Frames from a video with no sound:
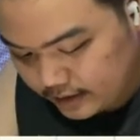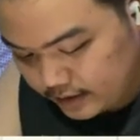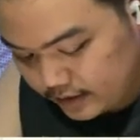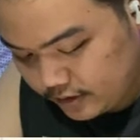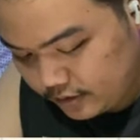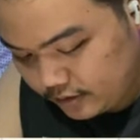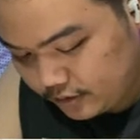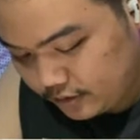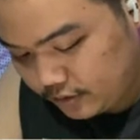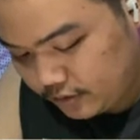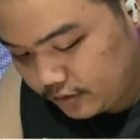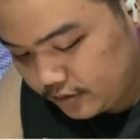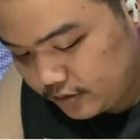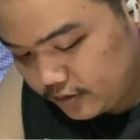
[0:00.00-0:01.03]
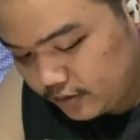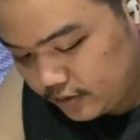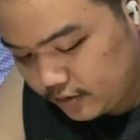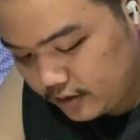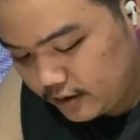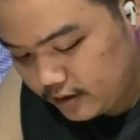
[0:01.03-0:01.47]
So, note,
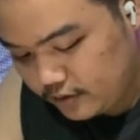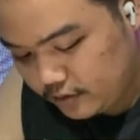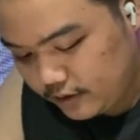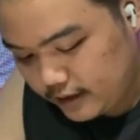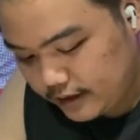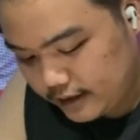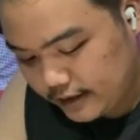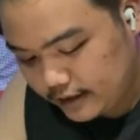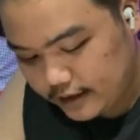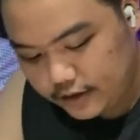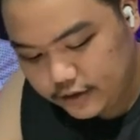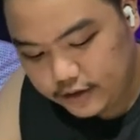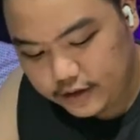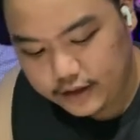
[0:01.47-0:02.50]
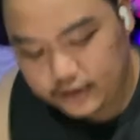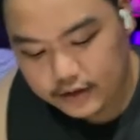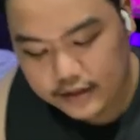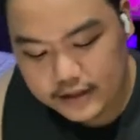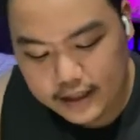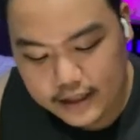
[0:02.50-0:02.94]
uh, sulat natin yan dito.
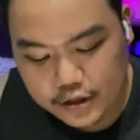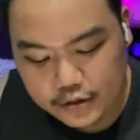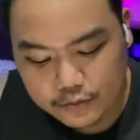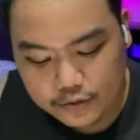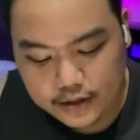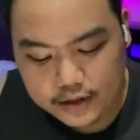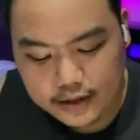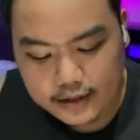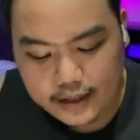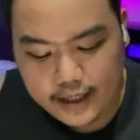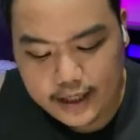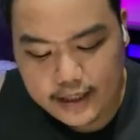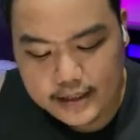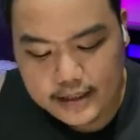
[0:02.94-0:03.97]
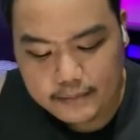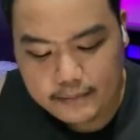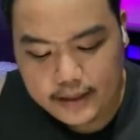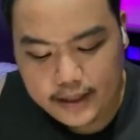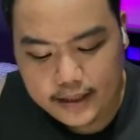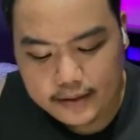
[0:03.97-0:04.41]
Scratch muna ta. a sub
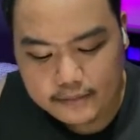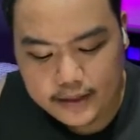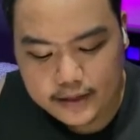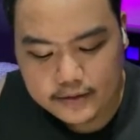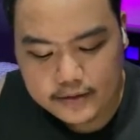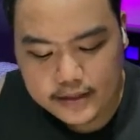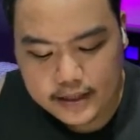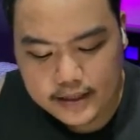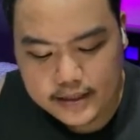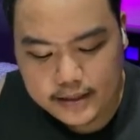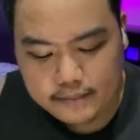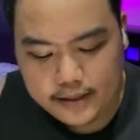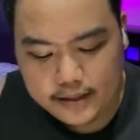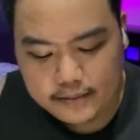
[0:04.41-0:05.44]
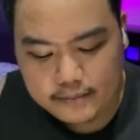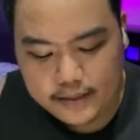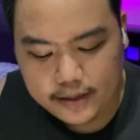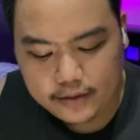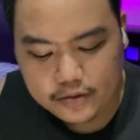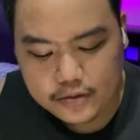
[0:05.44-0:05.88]
n minus a sub n
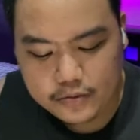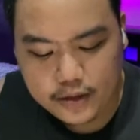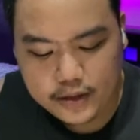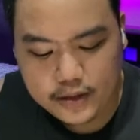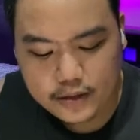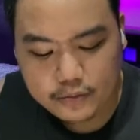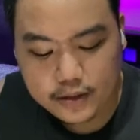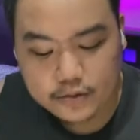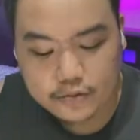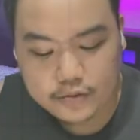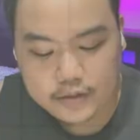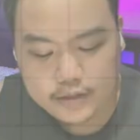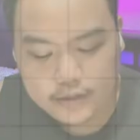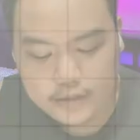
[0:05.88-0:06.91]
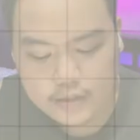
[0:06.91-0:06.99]
minus 1 equal to d